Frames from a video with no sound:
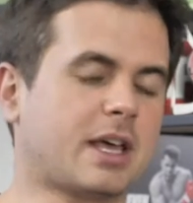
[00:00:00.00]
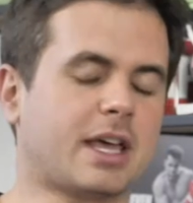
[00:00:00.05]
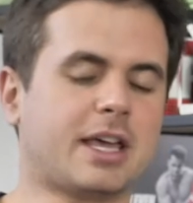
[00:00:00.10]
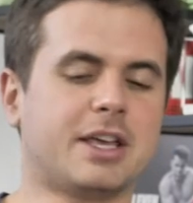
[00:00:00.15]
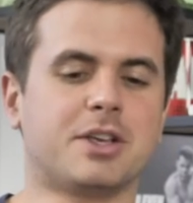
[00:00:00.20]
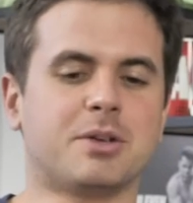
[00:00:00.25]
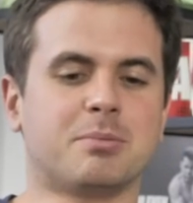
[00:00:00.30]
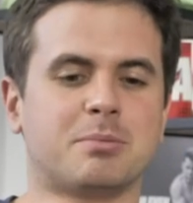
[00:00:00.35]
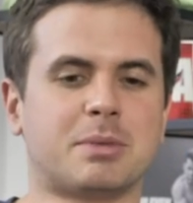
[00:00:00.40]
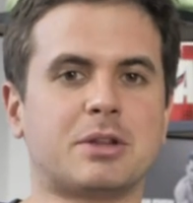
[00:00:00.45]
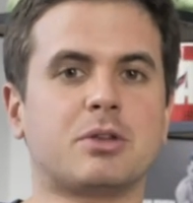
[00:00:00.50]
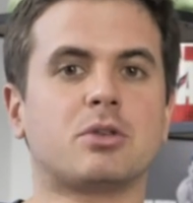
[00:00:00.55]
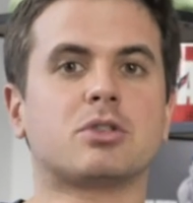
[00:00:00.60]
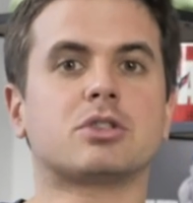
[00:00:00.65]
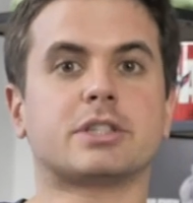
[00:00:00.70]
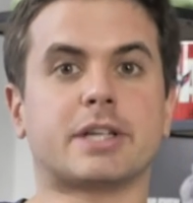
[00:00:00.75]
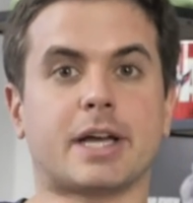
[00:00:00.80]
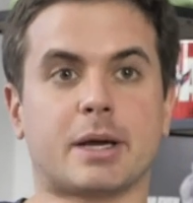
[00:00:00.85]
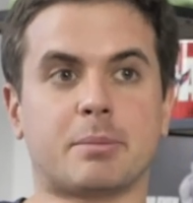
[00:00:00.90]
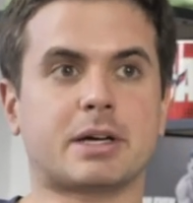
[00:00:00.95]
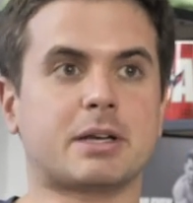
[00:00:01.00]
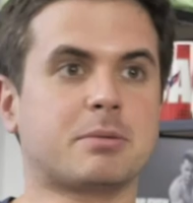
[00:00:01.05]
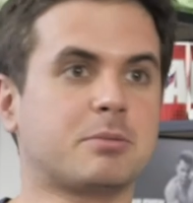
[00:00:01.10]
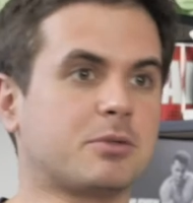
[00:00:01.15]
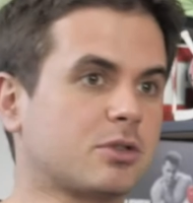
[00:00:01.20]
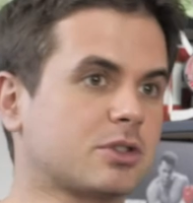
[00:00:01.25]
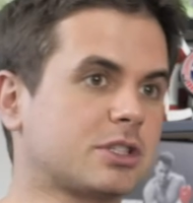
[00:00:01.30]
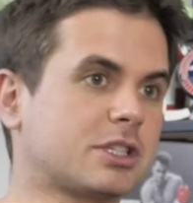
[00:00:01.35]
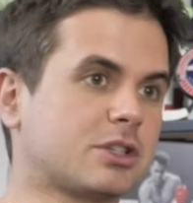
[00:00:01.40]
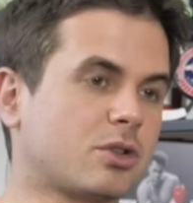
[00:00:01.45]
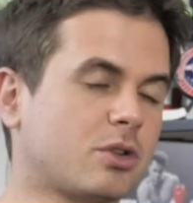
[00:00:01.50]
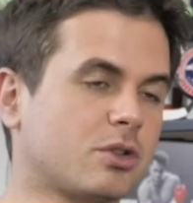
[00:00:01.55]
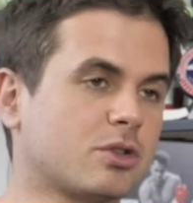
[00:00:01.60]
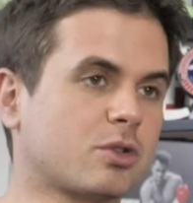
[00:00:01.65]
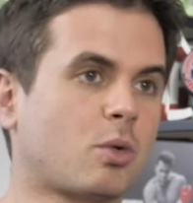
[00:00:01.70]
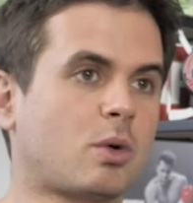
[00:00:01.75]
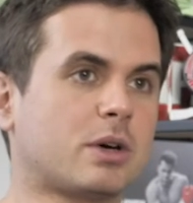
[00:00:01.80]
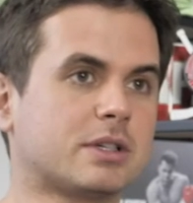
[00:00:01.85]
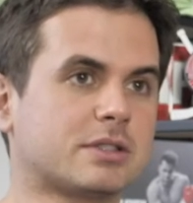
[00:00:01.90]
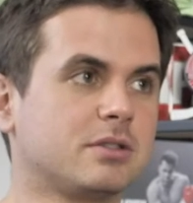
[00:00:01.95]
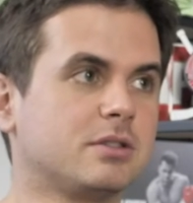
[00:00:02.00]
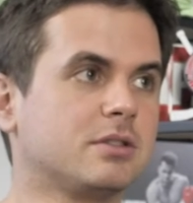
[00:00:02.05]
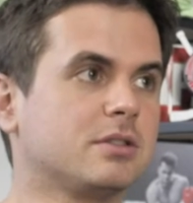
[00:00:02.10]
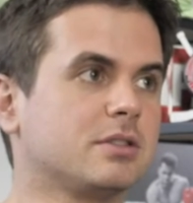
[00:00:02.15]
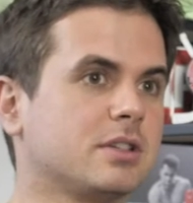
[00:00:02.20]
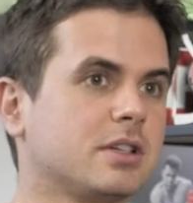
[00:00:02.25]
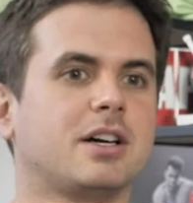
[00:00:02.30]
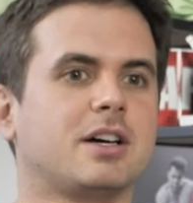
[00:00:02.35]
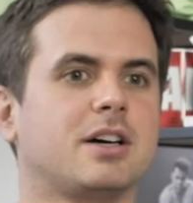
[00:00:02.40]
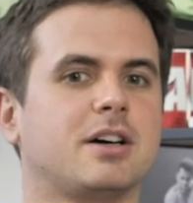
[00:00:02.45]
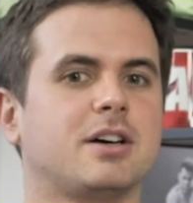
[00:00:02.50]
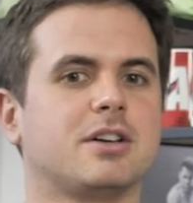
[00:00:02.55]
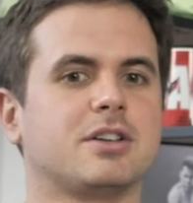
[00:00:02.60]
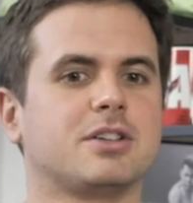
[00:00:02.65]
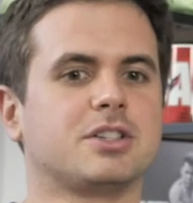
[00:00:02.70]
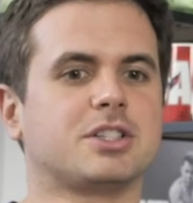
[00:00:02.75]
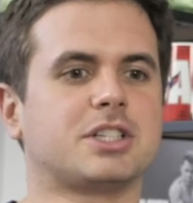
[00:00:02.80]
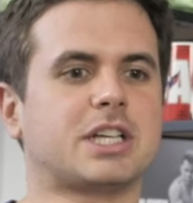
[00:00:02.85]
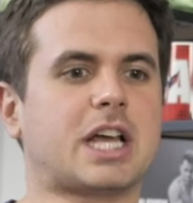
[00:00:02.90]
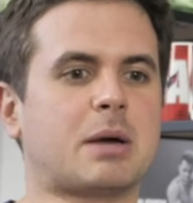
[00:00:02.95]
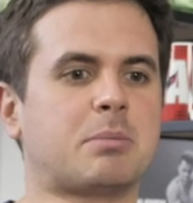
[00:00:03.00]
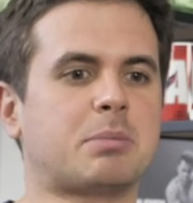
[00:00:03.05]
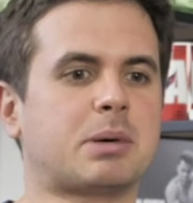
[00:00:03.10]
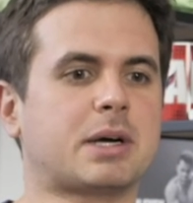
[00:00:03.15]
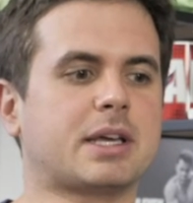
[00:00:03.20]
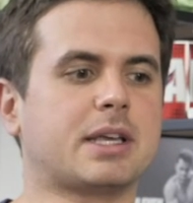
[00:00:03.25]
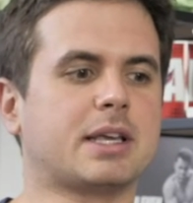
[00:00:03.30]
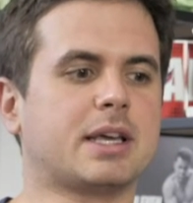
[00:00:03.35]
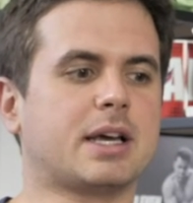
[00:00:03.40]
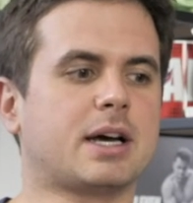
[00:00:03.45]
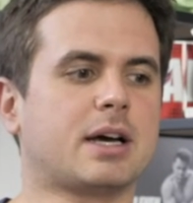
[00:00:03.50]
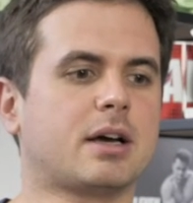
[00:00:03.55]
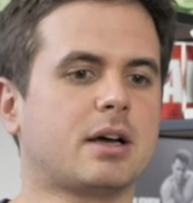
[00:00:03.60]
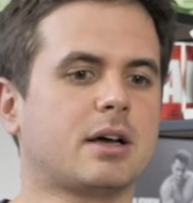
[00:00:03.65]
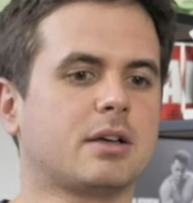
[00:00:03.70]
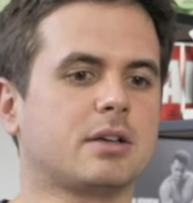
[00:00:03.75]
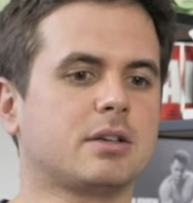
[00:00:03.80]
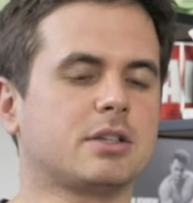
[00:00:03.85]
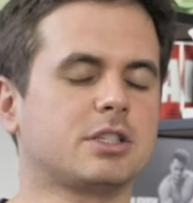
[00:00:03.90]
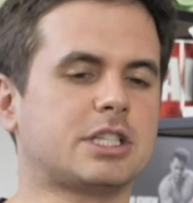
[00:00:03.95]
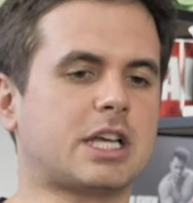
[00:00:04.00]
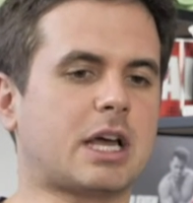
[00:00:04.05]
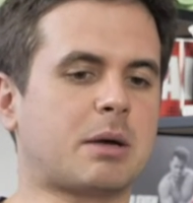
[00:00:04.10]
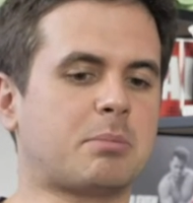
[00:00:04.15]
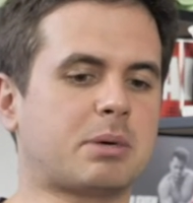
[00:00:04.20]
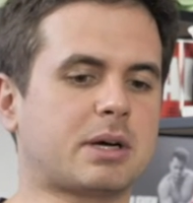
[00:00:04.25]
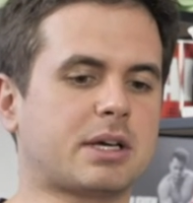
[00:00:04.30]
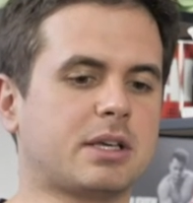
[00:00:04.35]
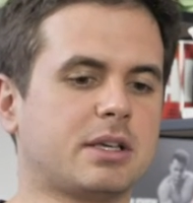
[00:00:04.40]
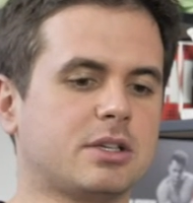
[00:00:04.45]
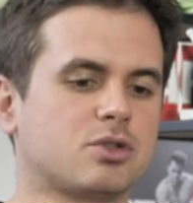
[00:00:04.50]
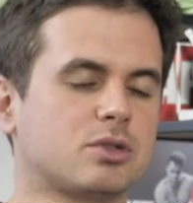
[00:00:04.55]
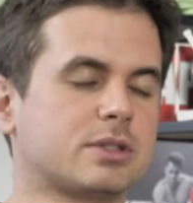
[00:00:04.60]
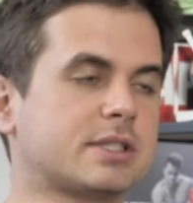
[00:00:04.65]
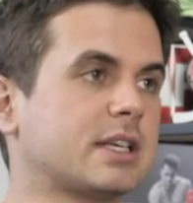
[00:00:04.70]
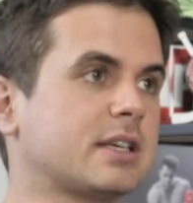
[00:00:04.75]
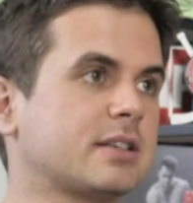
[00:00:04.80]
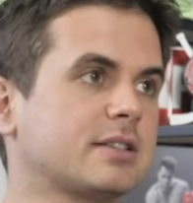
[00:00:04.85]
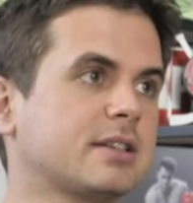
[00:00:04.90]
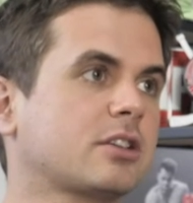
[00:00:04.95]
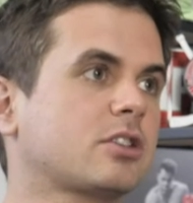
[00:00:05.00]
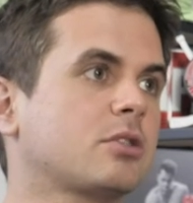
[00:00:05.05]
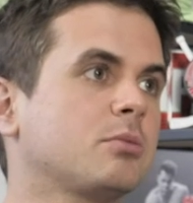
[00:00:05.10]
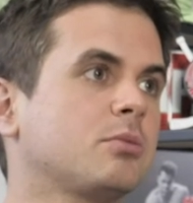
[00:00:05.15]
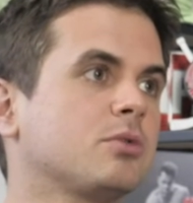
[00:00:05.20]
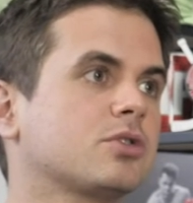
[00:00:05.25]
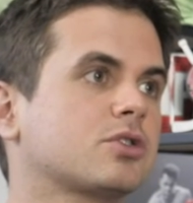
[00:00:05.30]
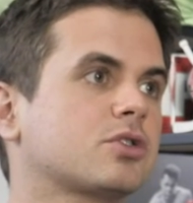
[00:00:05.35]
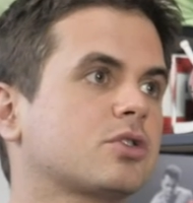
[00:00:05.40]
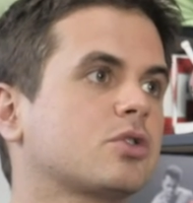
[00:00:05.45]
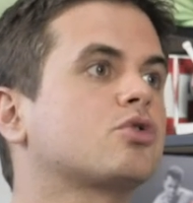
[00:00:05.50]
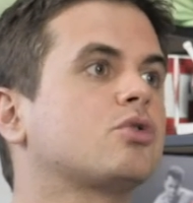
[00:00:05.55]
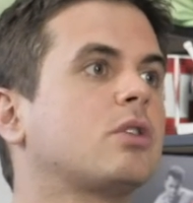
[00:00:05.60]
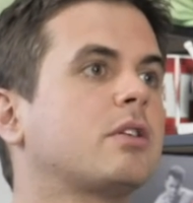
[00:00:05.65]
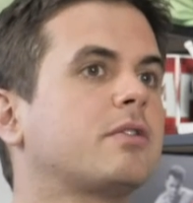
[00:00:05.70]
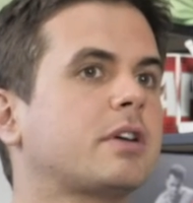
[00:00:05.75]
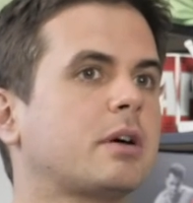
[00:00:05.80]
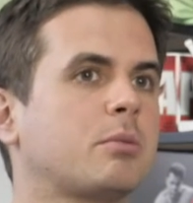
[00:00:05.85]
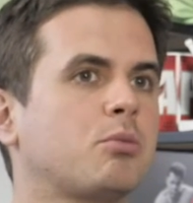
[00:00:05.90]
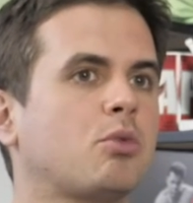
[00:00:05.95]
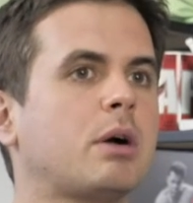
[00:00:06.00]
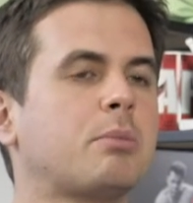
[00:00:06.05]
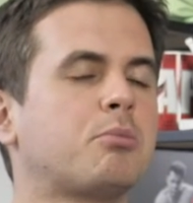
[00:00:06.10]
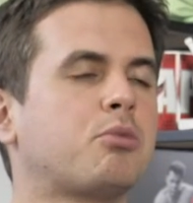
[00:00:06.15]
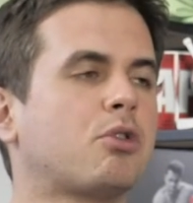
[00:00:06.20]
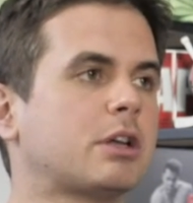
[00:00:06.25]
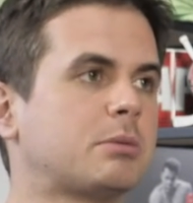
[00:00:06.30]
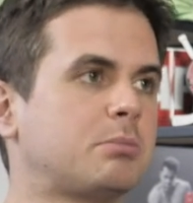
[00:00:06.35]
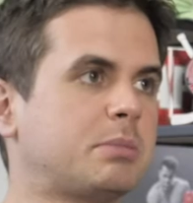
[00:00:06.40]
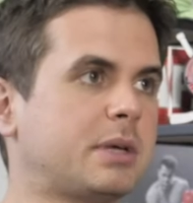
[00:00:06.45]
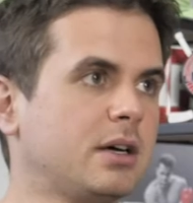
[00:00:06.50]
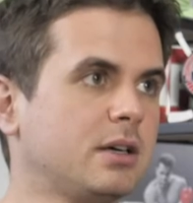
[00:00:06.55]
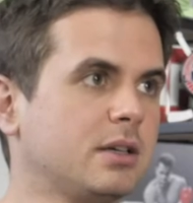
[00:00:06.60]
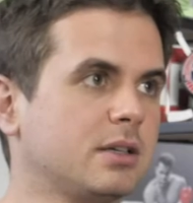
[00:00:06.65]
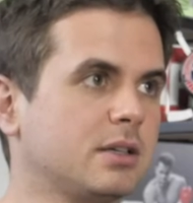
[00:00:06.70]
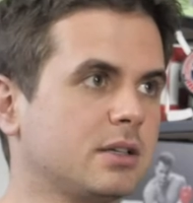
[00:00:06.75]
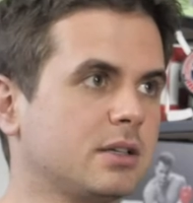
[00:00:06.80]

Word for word: Et maintenant j'ai appris, maintenant que j'ai 33 ans, euh, j'ai appris à, j'ai appris, je sais exactement ce que je dois faire moi pour être bien.